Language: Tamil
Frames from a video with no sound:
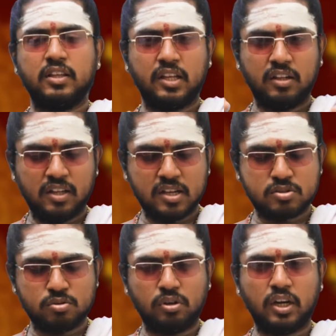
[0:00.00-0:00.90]
எந்த
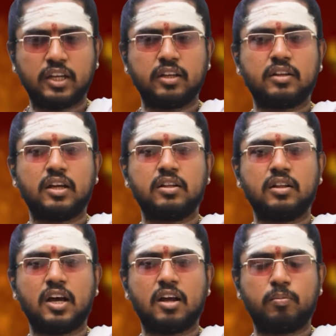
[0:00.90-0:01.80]
சூழ்நிலைக்கு
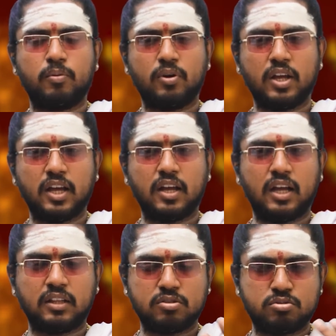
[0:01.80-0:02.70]
தகுந்தார் போல
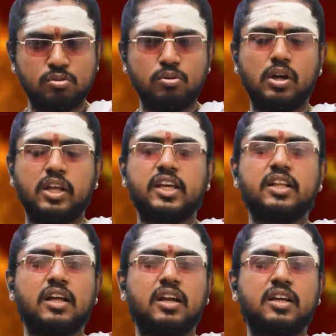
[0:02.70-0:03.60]
அந்த சூழ்நிலையை
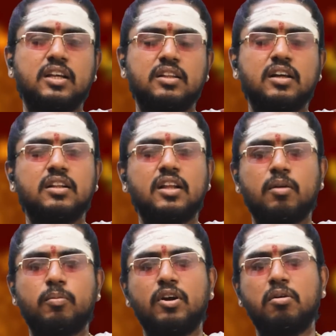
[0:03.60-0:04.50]
தனக்கு
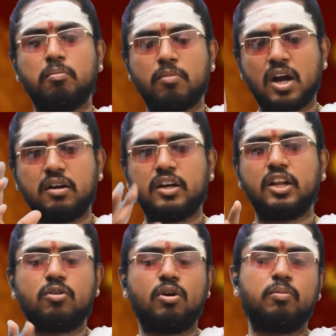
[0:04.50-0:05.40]
தகுந்தார் போல
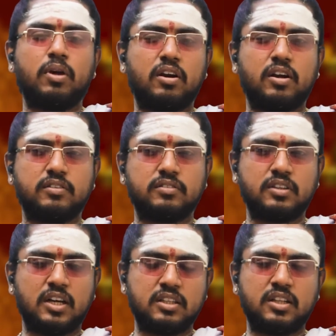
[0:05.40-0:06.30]
மாற்றிக்கொள்ளுவார்கள்
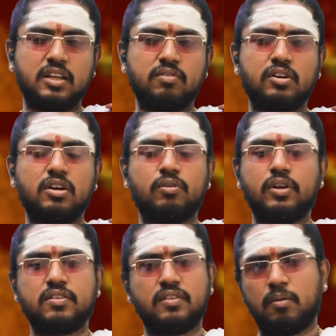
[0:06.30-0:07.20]
அதுதான்
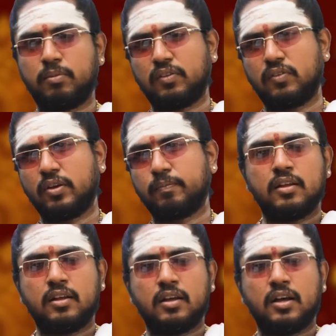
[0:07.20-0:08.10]
இவர்களுடைய சாமர்த்தியம்
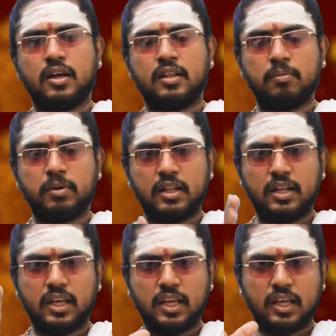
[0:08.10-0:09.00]
அதே
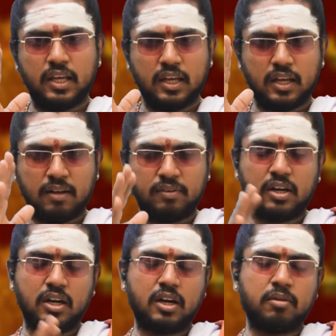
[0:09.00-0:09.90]
மாதிரி
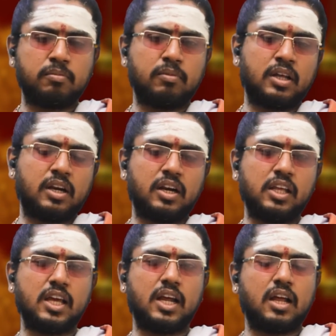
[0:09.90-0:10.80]
அவர்களிடம் நிறைய